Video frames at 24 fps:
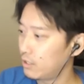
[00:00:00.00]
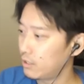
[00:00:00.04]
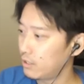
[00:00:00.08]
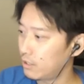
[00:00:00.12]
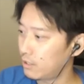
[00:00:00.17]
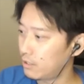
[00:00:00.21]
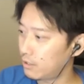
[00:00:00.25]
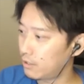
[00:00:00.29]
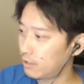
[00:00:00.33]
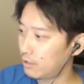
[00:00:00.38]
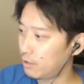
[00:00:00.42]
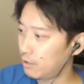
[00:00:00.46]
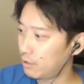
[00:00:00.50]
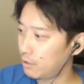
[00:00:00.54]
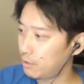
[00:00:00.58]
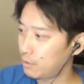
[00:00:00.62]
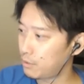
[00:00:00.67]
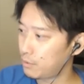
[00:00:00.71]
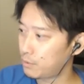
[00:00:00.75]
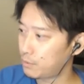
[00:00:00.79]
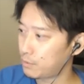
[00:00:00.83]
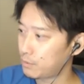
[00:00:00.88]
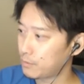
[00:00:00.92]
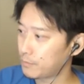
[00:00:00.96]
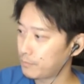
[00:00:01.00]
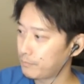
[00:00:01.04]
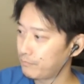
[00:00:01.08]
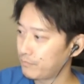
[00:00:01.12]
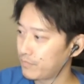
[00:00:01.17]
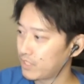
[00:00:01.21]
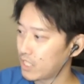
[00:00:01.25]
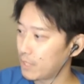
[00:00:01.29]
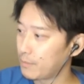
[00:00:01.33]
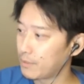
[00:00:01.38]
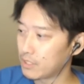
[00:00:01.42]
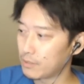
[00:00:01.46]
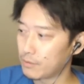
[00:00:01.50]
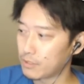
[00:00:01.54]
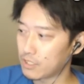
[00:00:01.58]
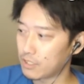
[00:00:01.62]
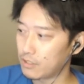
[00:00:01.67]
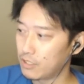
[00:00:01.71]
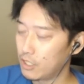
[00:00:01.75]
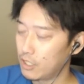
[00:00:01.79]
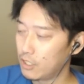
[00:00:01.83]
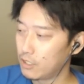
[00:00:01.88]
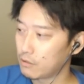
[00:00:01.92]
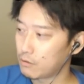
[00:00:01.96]
えー、たまたまさ
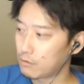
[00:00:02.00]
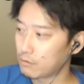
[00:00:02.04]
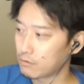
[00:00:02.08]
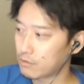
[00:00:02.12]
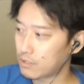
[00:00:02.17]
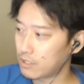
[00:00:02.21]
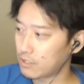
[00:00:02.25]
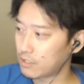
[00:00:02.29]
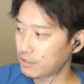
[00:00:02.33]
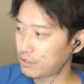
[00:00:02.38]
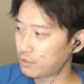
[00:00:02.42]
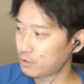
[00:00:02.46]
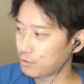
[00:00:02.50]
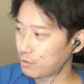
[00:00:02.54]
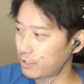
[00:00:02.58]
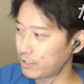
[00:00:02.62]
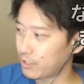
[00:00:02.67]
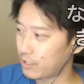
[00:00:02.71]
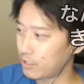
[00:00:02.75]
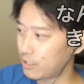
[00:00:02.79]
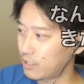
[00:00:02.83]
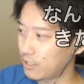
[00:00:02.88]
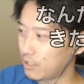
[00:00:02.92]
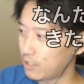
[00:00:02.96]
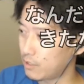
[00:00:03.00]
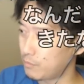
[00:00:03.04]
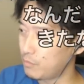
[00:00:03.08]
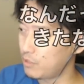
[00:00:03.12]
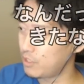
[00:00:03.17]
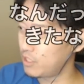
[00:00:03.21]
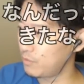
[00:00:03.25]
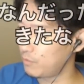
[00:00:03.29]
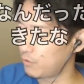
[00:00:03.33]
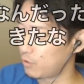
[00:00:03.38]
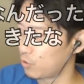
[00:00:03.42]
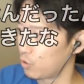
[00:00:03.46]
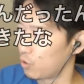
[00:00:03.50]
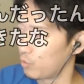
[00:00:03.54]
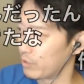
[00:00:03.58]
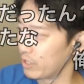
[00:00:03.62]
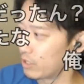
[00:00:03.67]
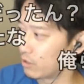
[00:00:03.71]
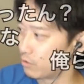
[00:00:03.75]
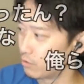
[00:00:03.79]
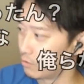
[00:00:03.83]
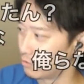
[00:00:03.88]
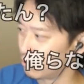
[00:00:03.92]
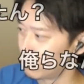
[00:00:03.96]
ん、この空がクソ怖いから見てみろ、ゴミ
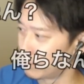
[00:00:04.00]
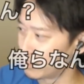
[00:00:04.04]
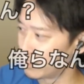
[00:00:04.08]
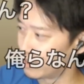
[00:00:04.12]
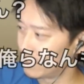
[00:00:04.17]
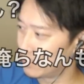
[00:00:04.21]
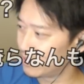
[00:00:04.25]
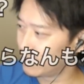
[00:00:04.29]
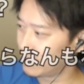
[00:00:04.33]
野郎、どれ。ん